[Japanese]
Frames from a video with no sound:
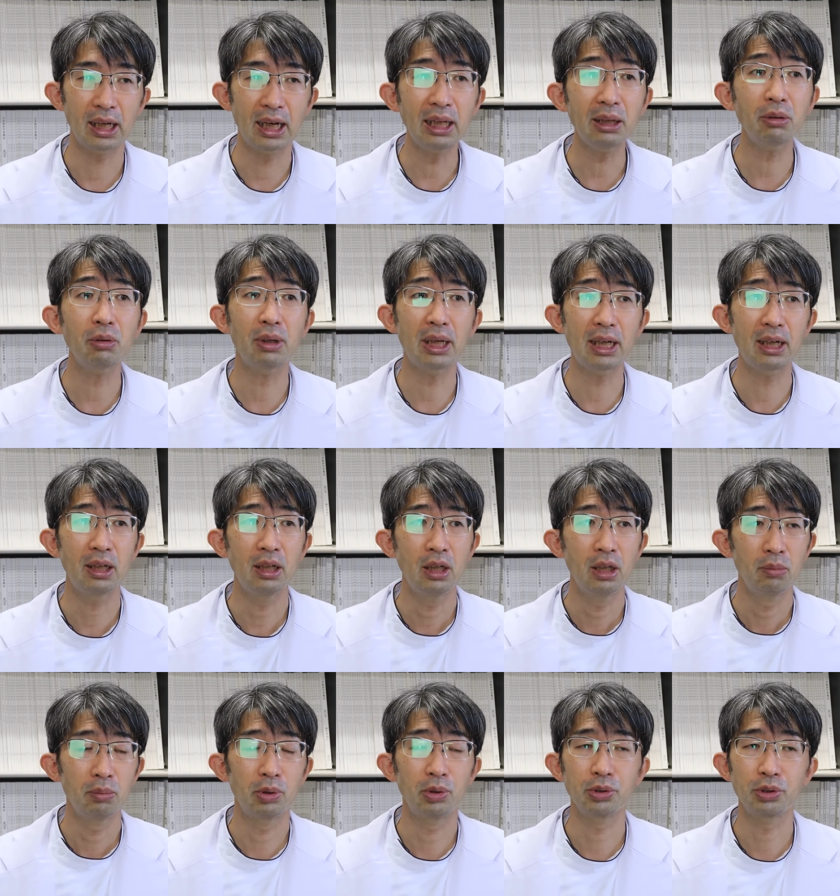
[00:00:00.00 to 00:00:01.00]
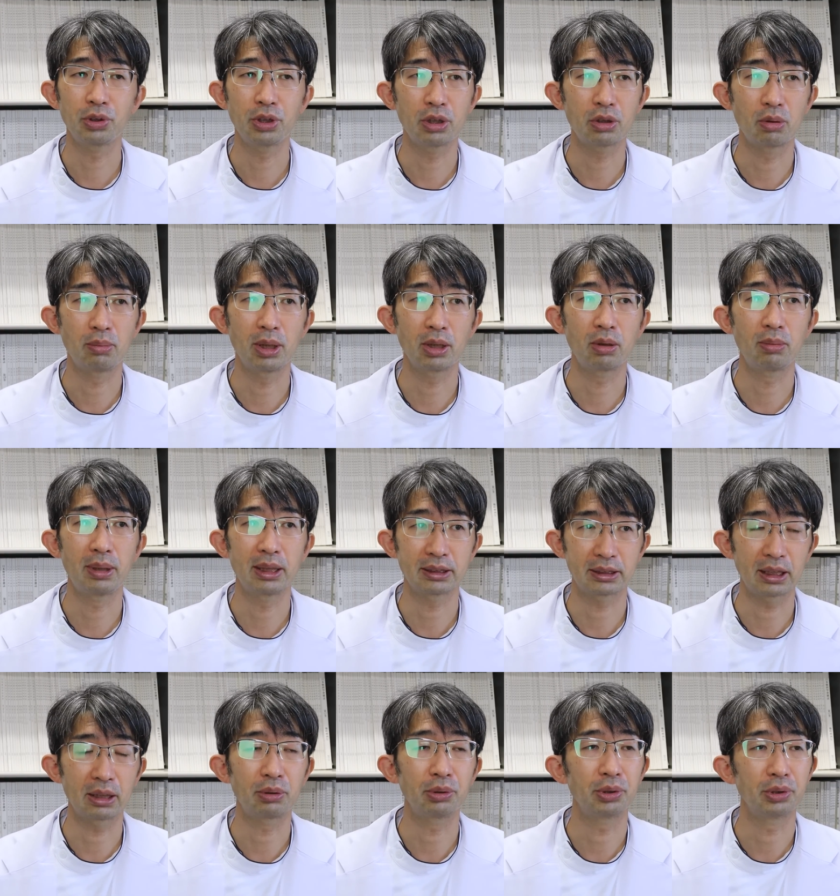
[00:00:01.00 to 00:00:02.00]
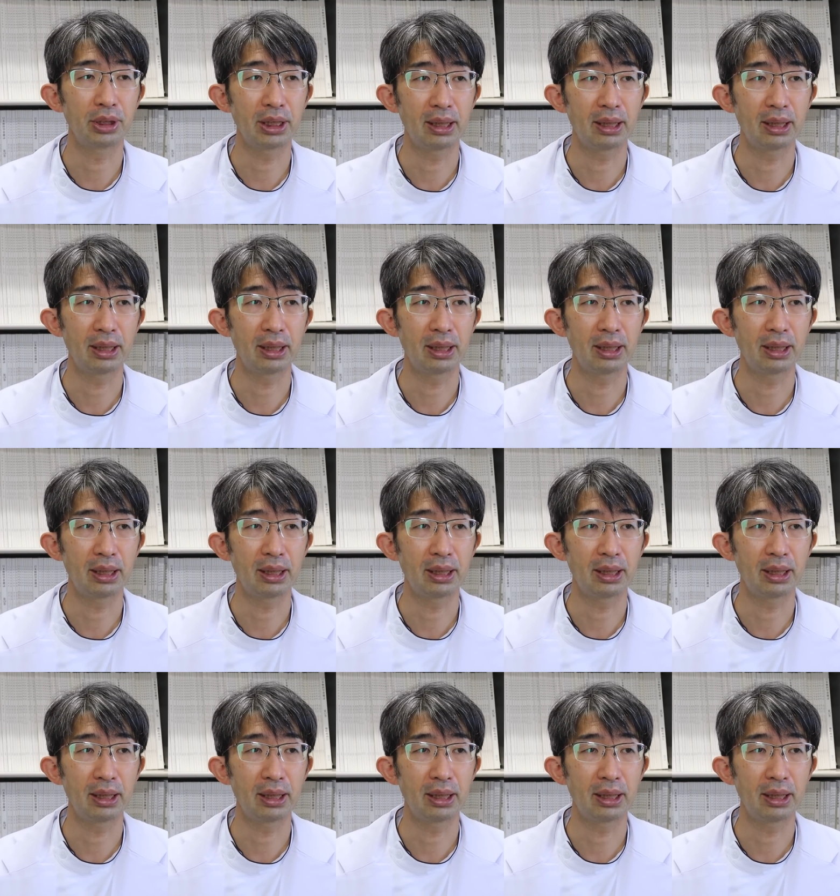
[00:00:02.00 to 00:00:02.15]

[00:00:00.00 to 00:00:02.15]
あとは、もう本当に細々したこと